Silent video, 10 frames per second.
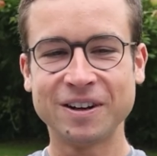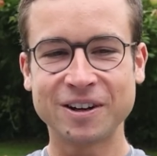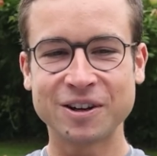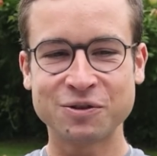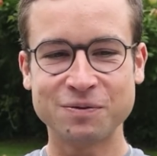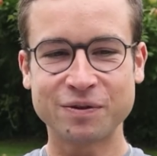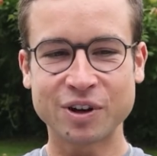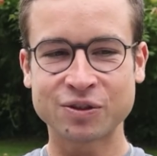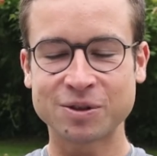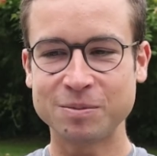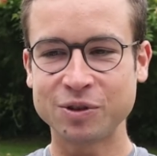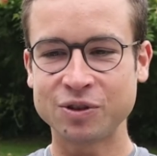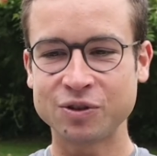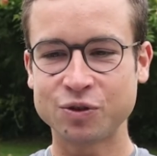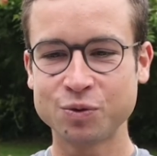Äh, fast ein
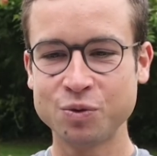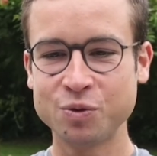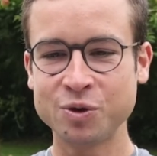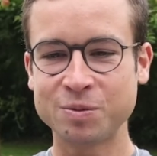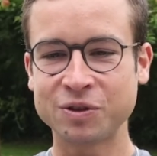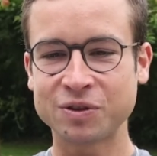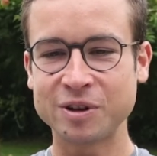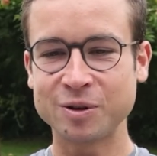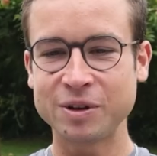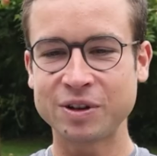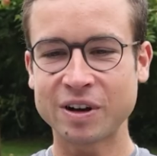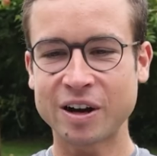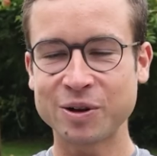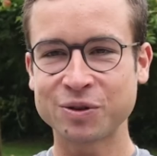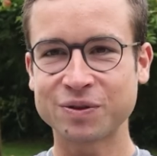bisschen zu gut. Bis
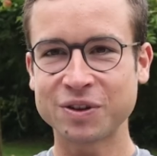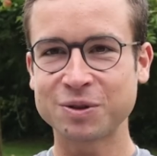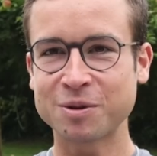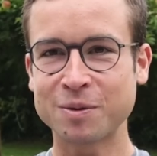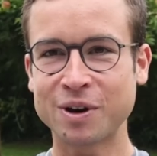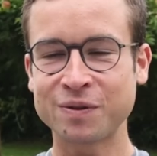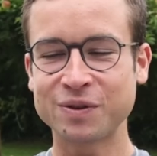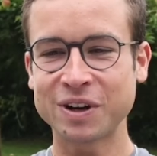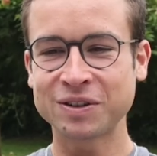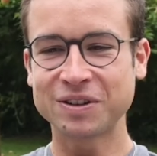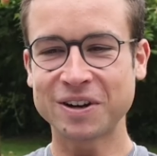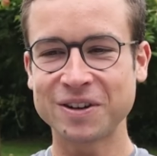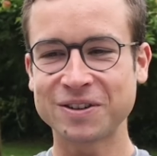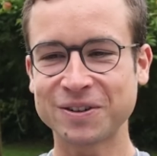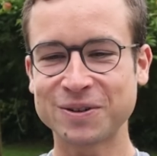Kilometer 21 beim Laufen dachte ich
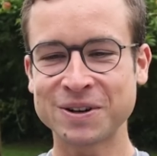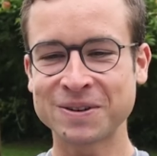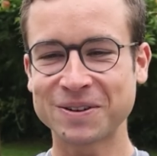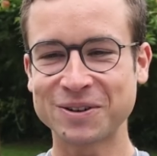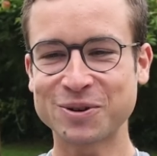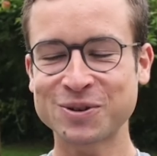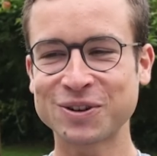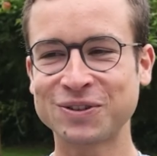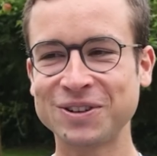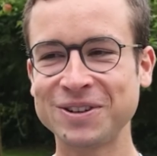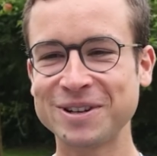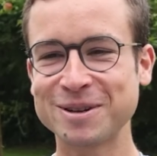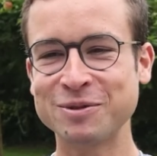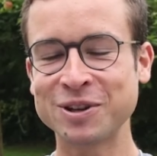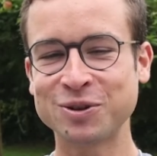eigentlich, oh, ich rock das Ding
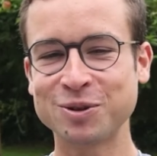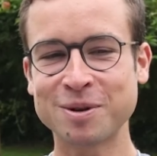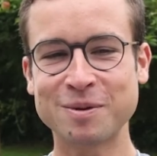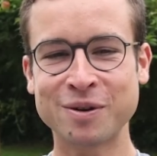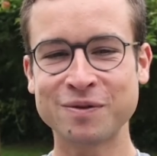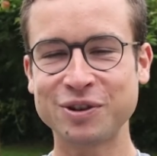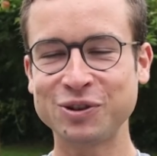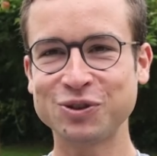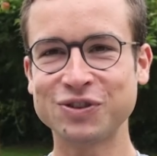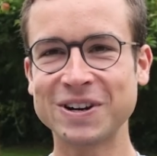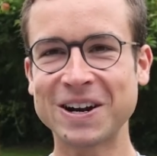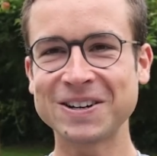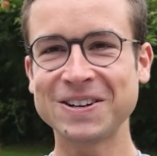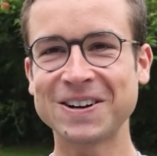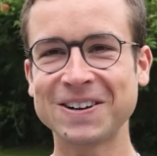hier. Bin natürlich beim Laufen viel zu schnell
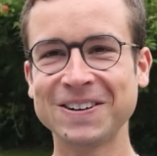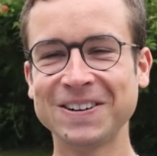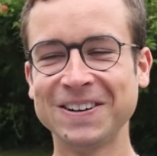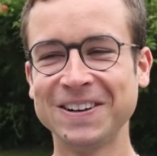angegangen.